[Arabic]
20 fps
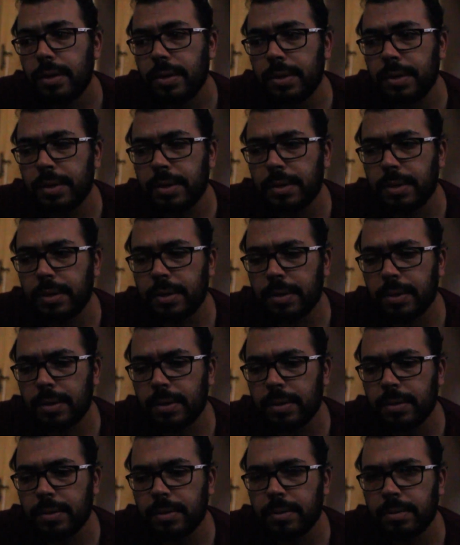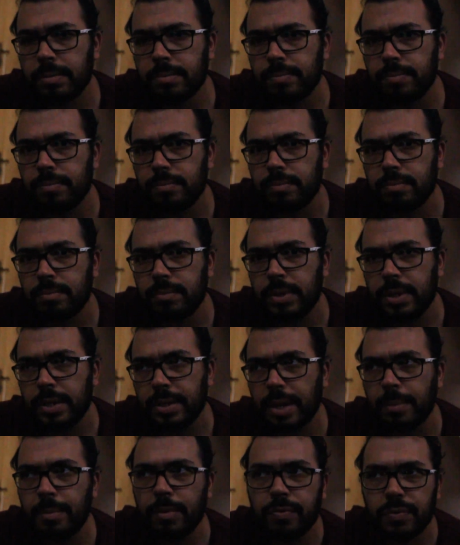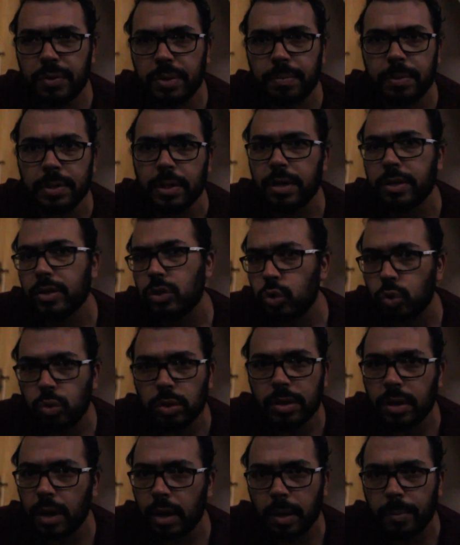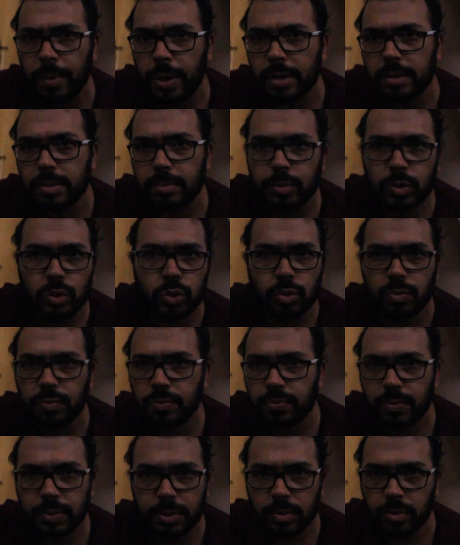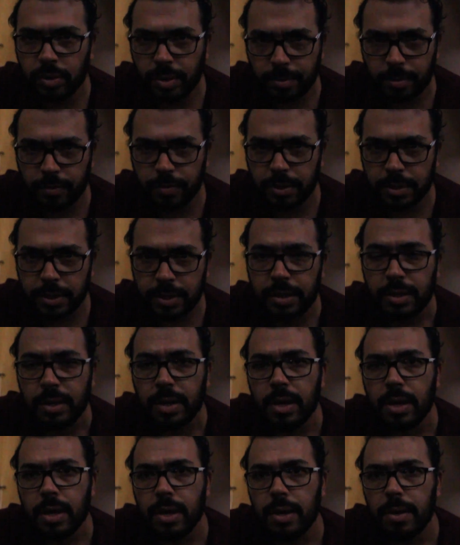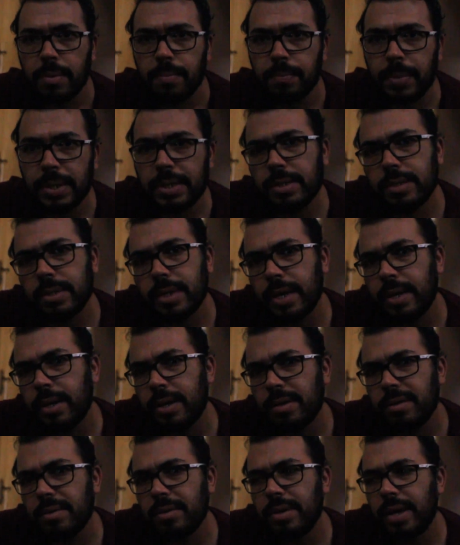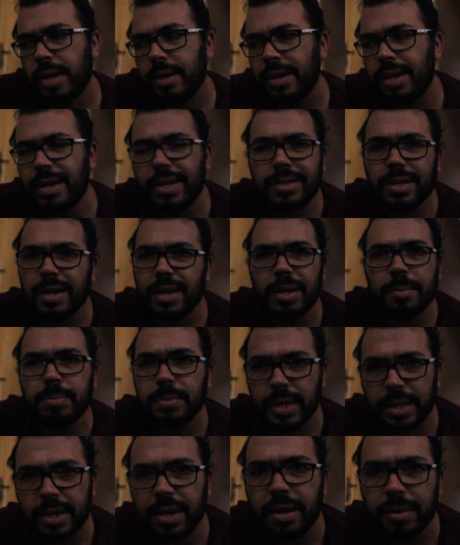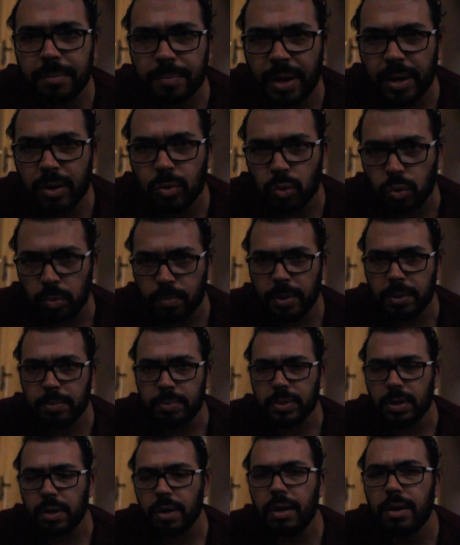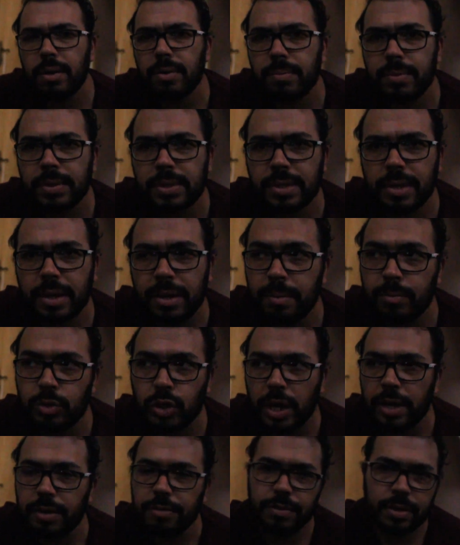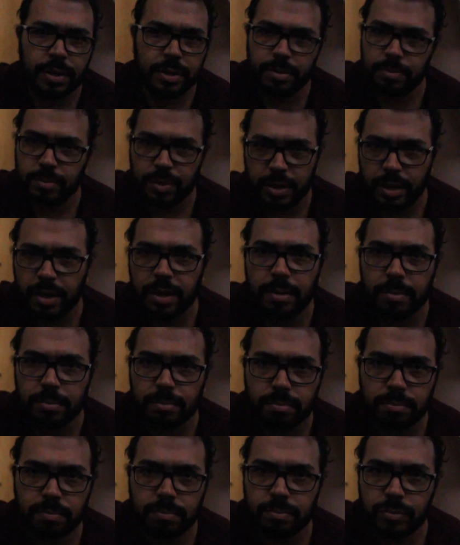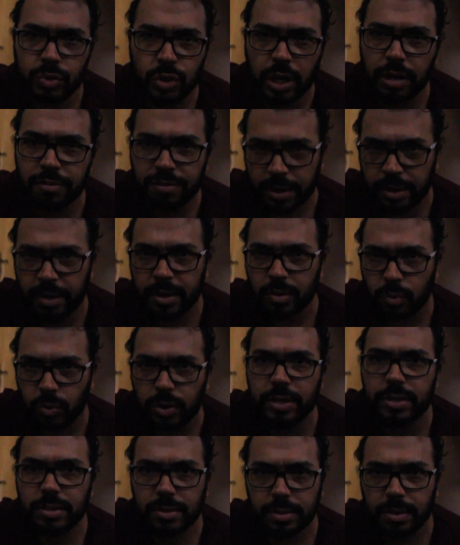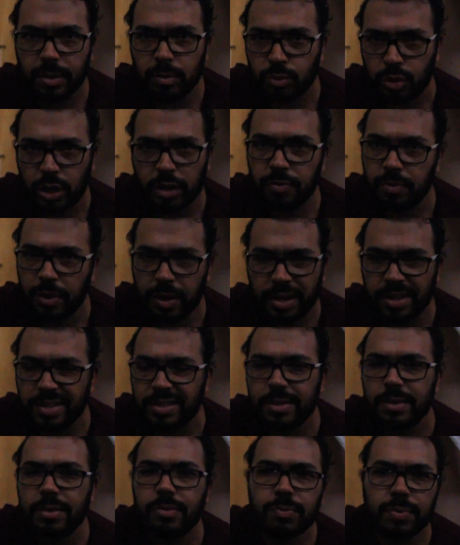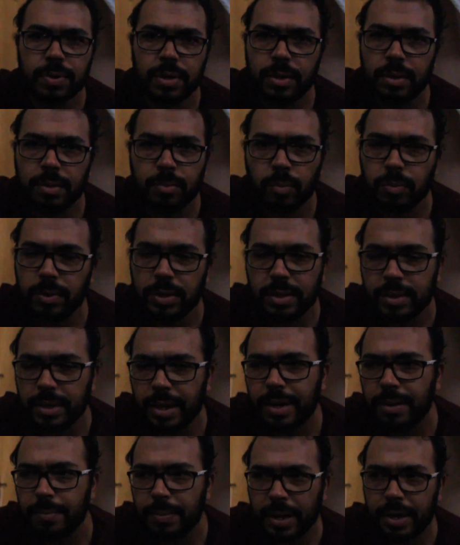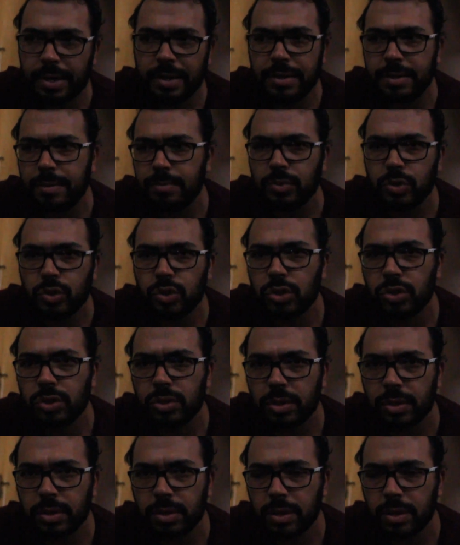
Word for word: آه، بنتقابل فيه بنعرض شغلنا على بعض بنشوف الدنيا بقى فيها ايه بس انا انا ليا تجارب سيئه مع الجروبات بصراحه بس انا مش عارف يعني يمكن انا مش عارف عنها كويس او مش عارف عنها كتير فممكن ده اللي مخليني مش